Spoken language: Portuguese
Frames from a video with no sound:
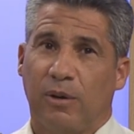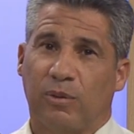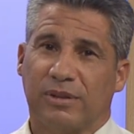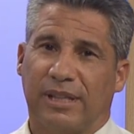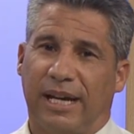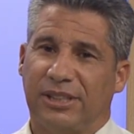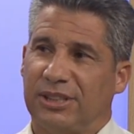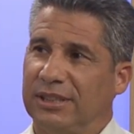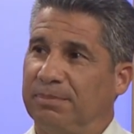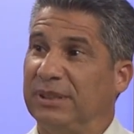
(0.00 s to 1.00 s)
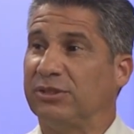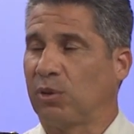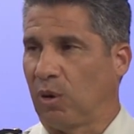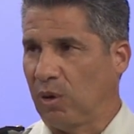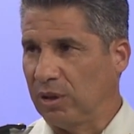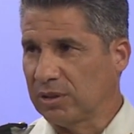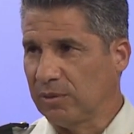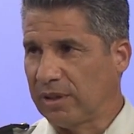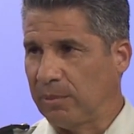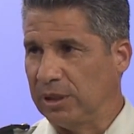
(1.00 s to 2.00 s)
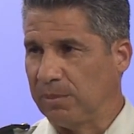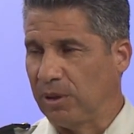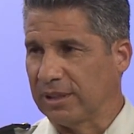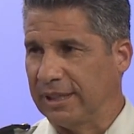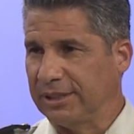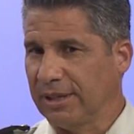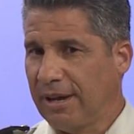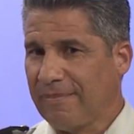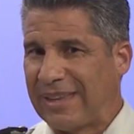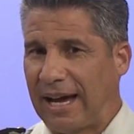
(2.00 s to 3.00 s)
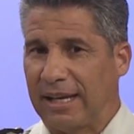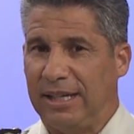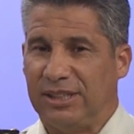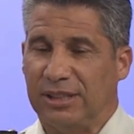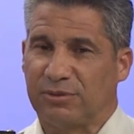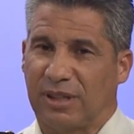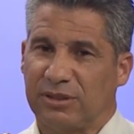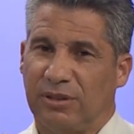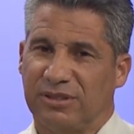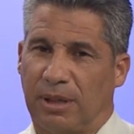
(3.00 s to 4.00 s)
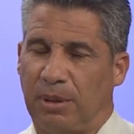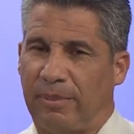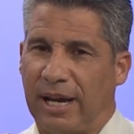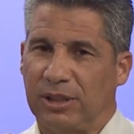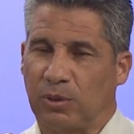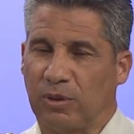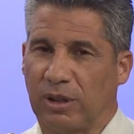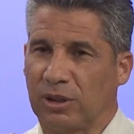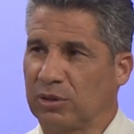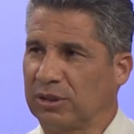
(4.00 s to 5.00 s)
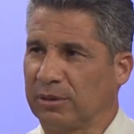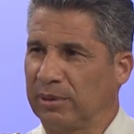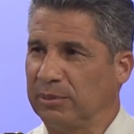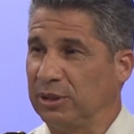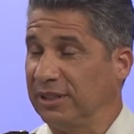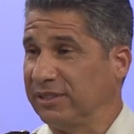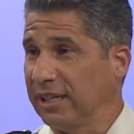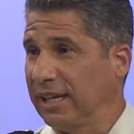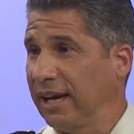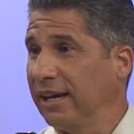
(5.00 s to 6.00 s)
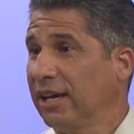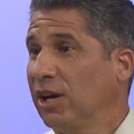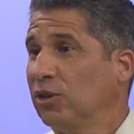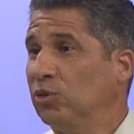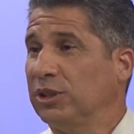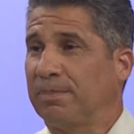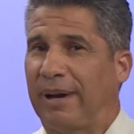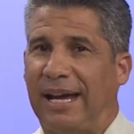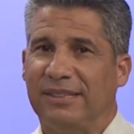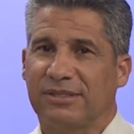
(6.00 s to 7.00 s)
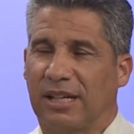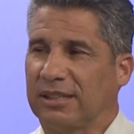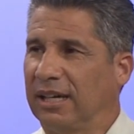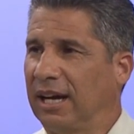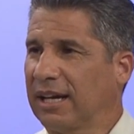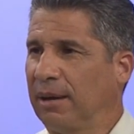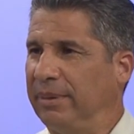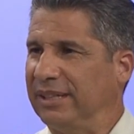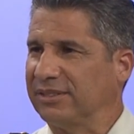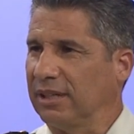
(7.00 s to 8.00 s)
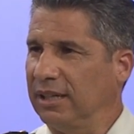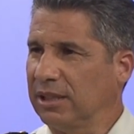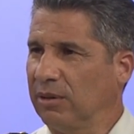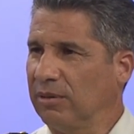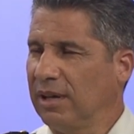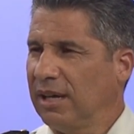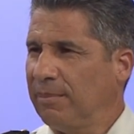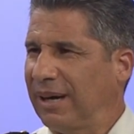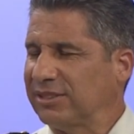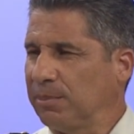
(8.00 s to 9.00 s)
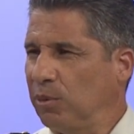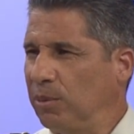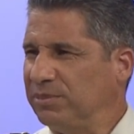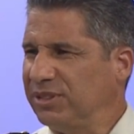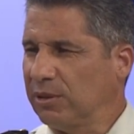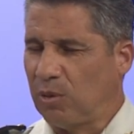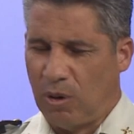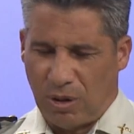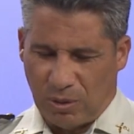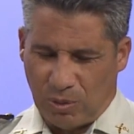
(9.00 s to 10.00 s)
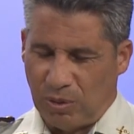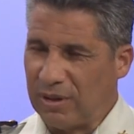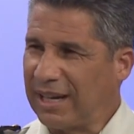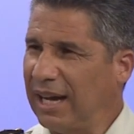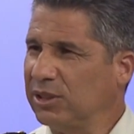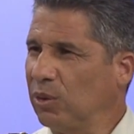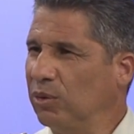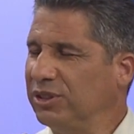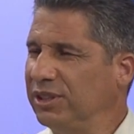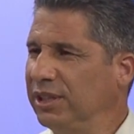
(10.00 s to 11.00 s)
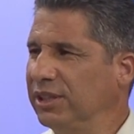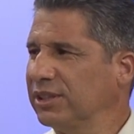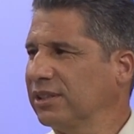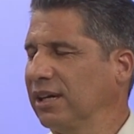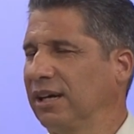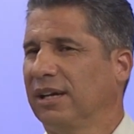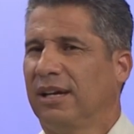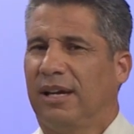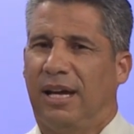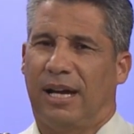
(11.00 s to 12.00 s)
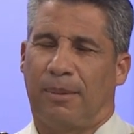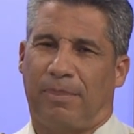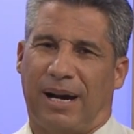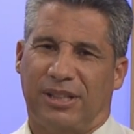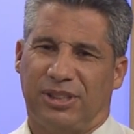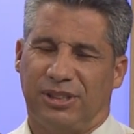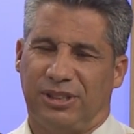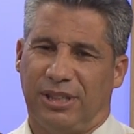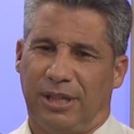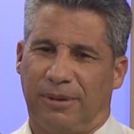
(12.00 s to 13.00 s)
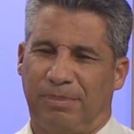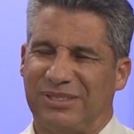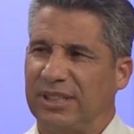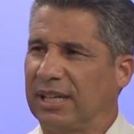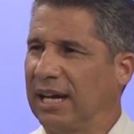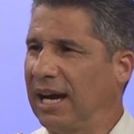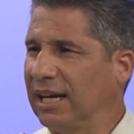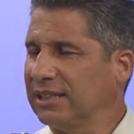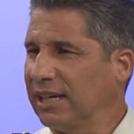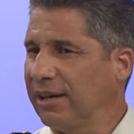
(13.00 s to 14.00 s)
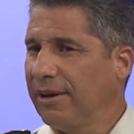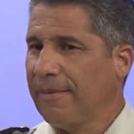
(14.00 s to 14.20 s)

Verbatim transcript: um teste psicológico, que é muito importante. Além disso, fazer um exame médico, que nós costumamos dizer que é dos pés até a cabeça, né? Então, passa por psicólogo, cardiologista, é, a parte de psiquiatra,